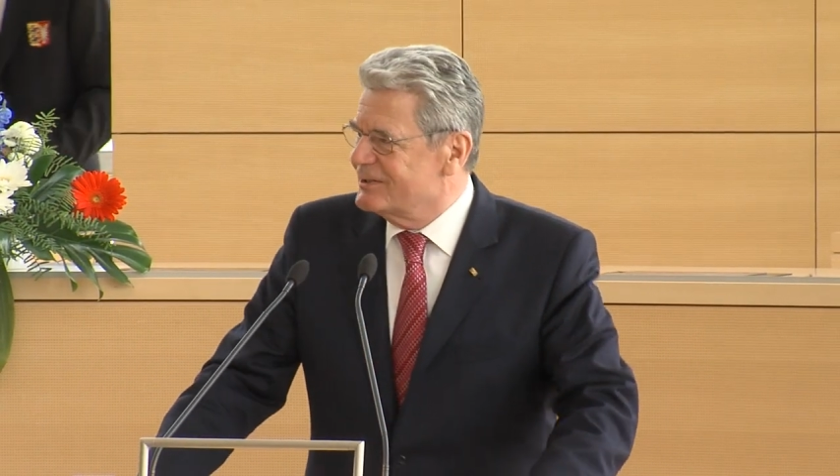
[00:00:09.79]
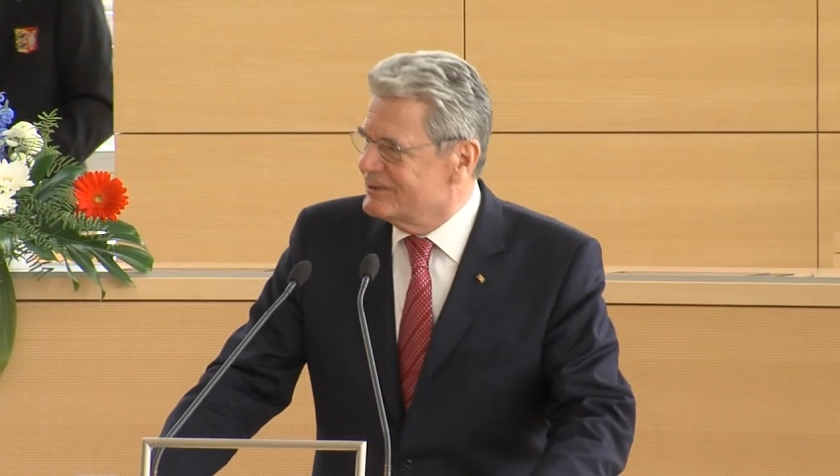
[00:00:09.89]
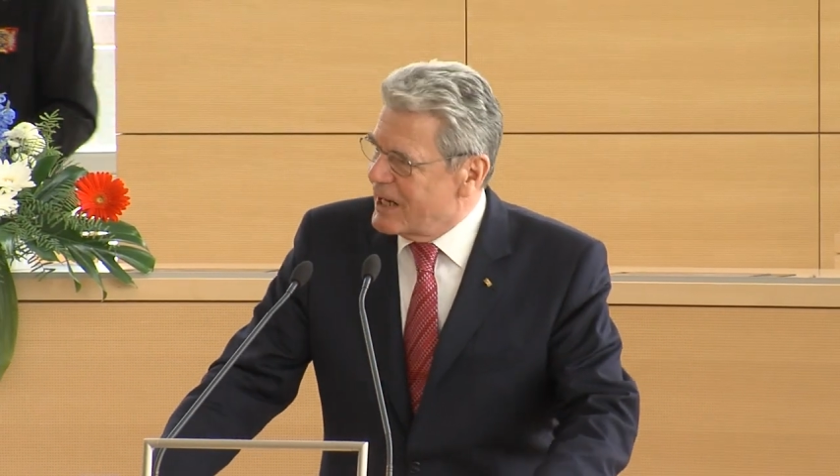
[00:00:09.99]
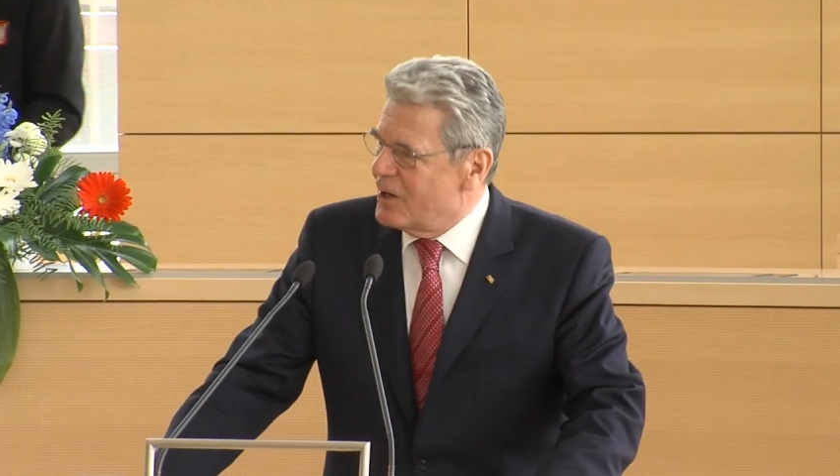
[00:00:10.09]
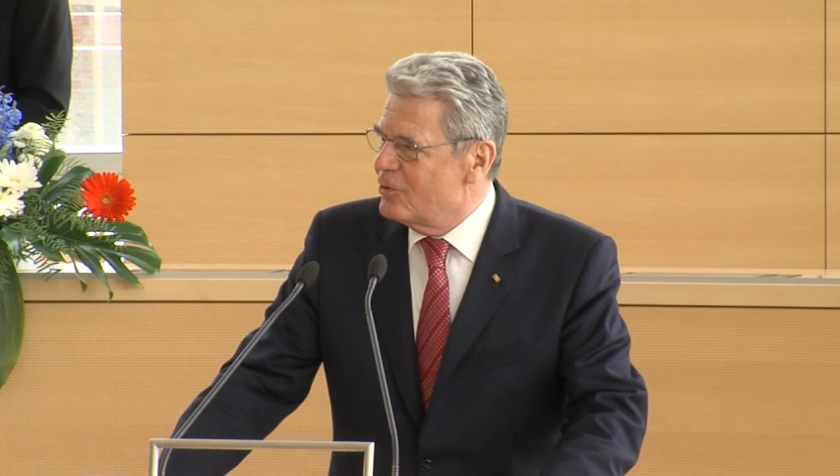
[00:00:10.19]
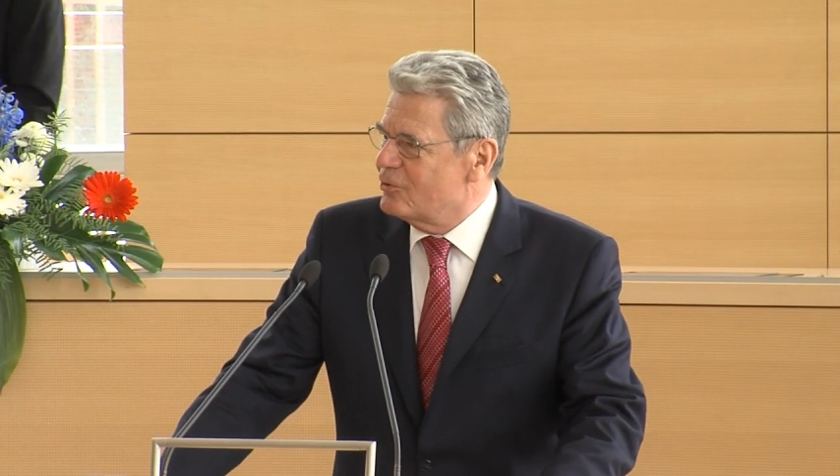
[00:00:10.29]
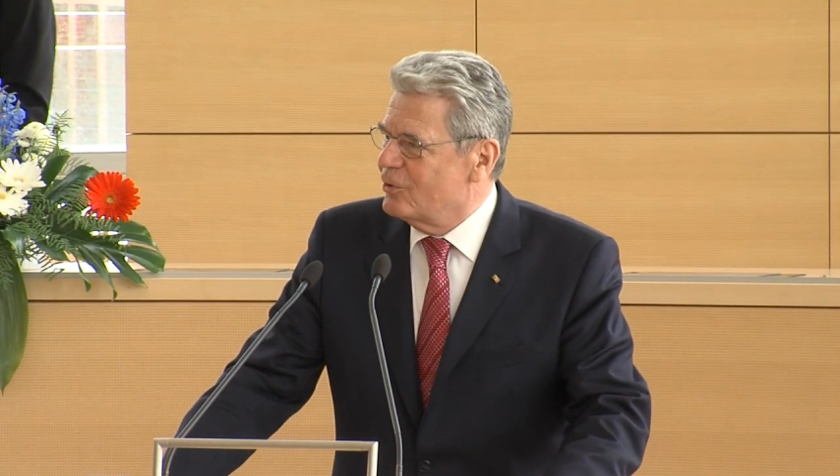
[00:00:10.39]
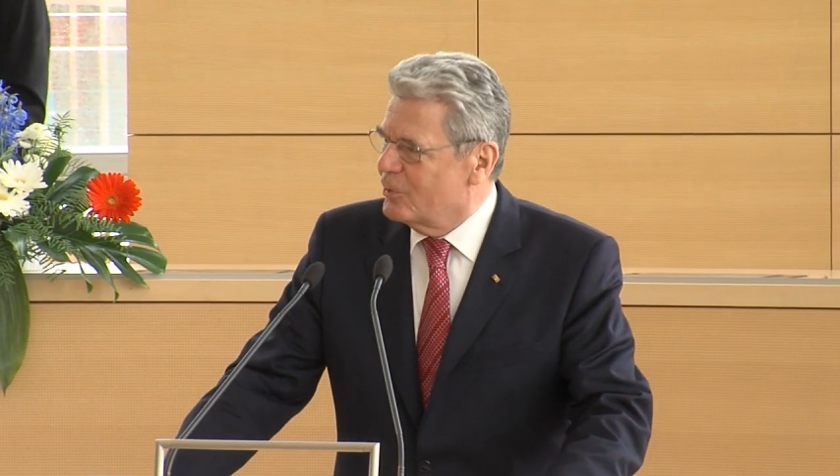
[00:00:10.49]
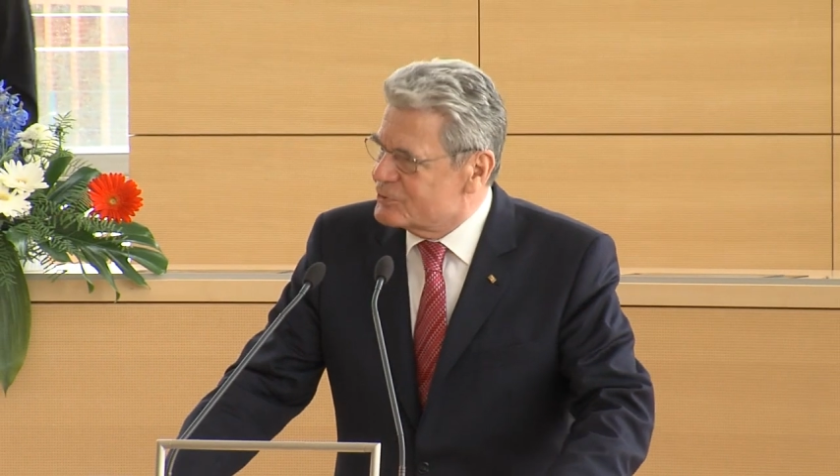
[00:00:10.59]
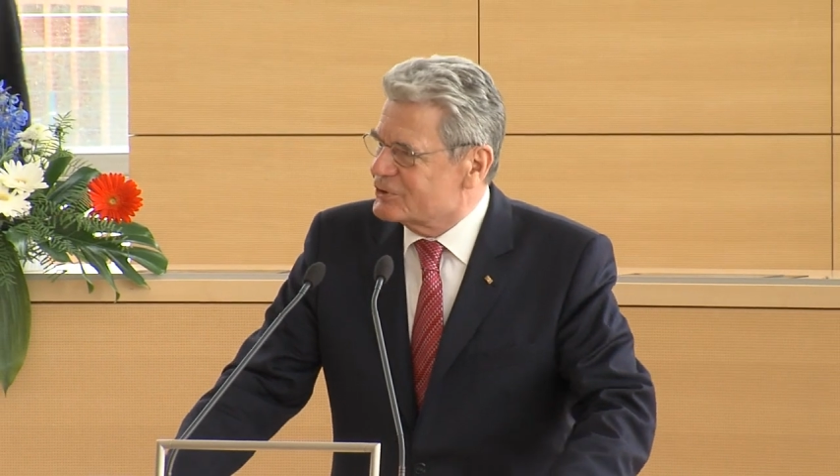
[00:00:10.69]

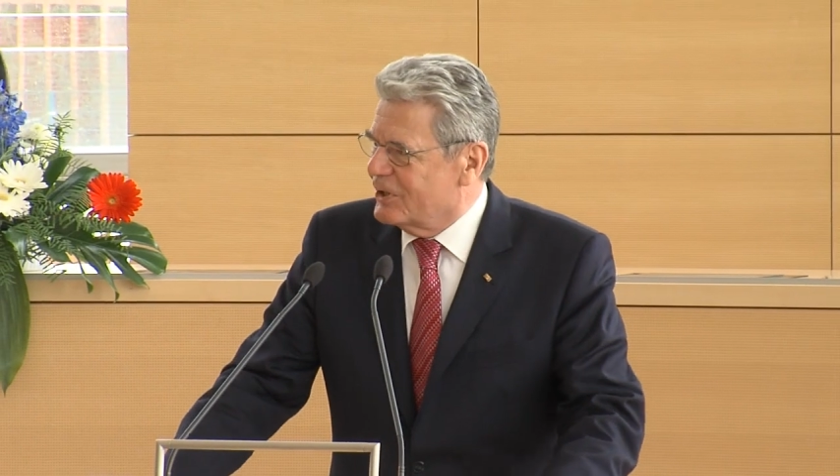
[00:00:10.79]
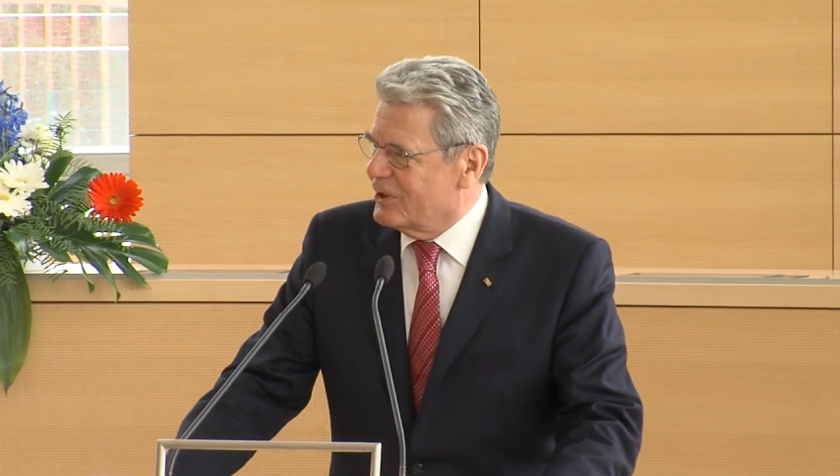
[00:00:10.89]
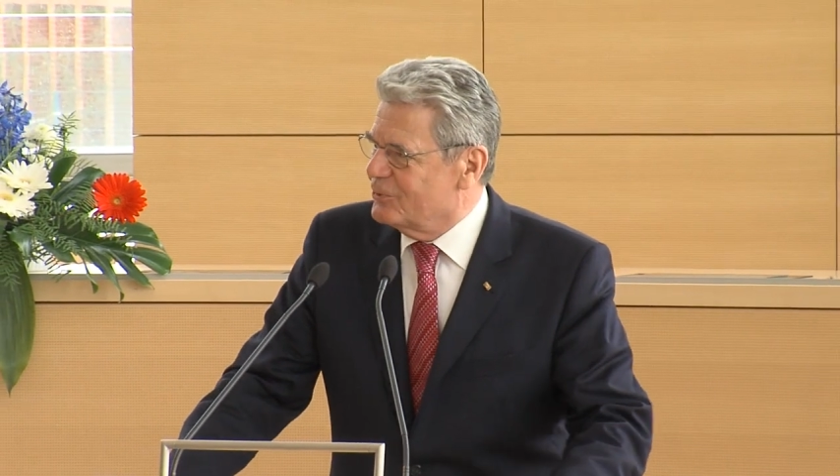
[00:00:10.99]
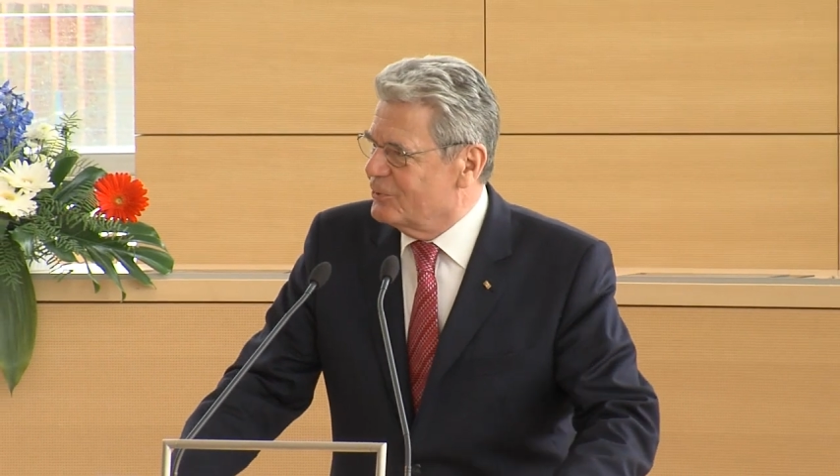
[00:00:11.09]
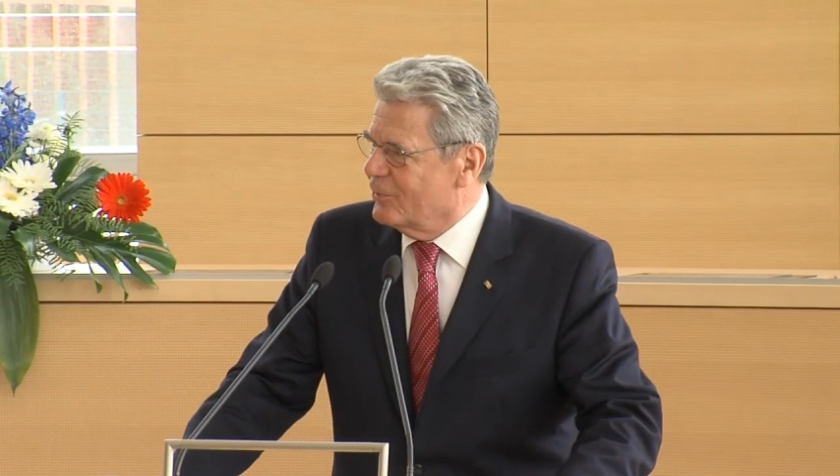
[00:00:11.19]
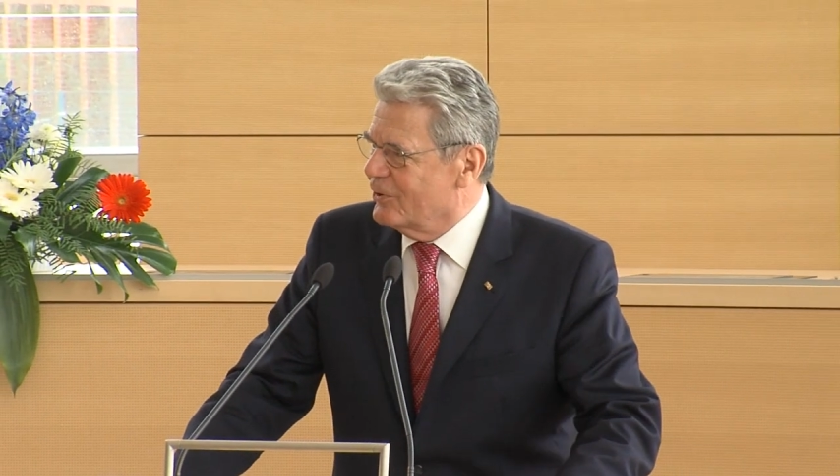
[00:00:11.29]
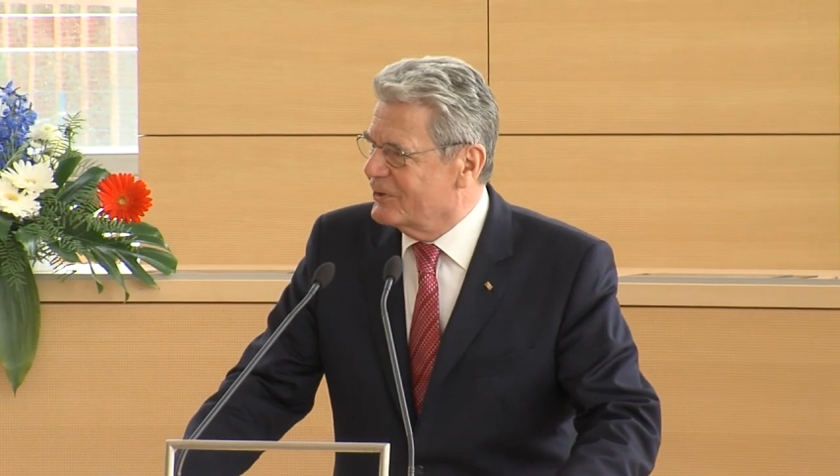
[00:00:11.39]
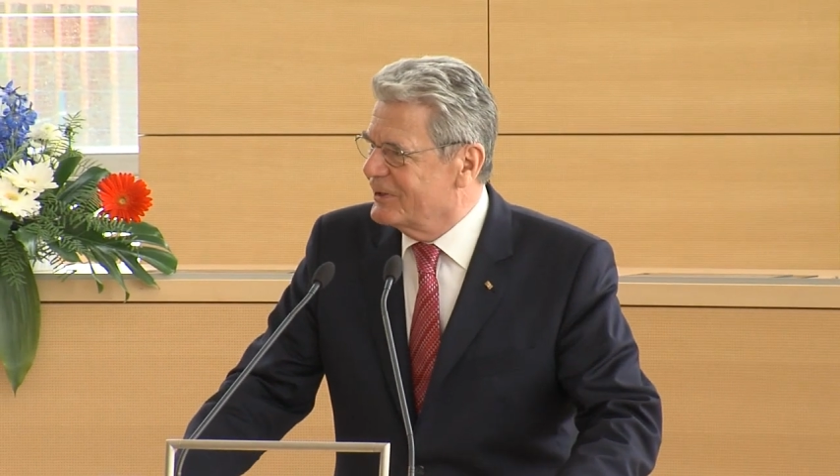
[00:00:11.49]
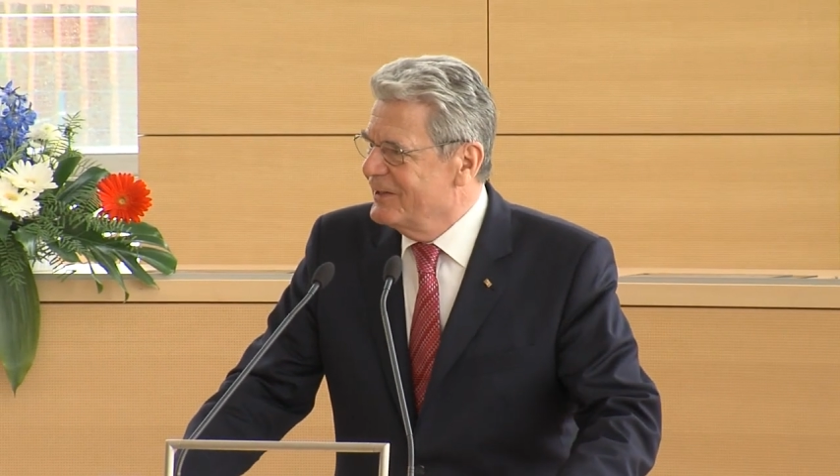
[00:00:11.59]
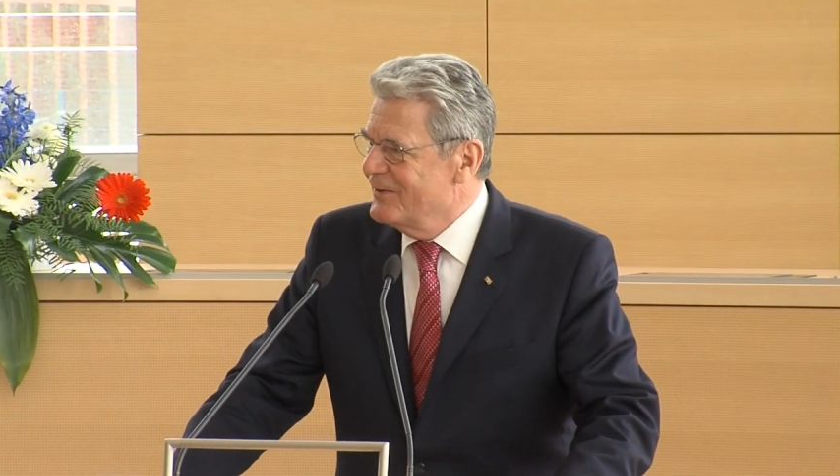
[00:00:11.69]
nauch upstan heute
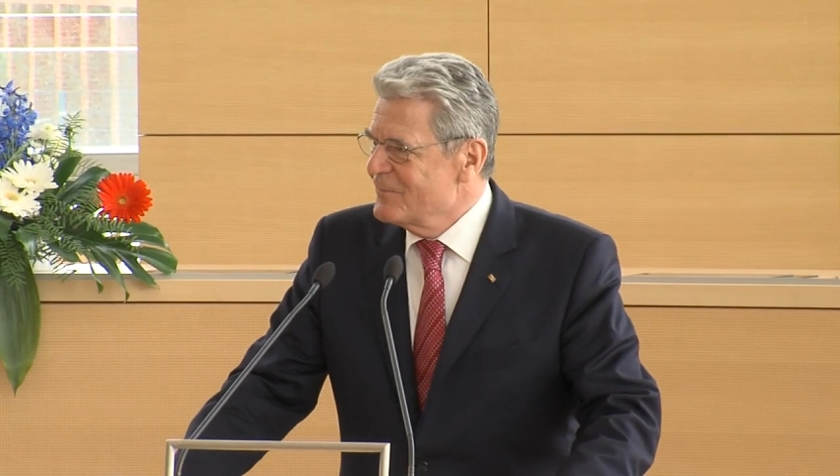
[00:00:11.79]
morgen.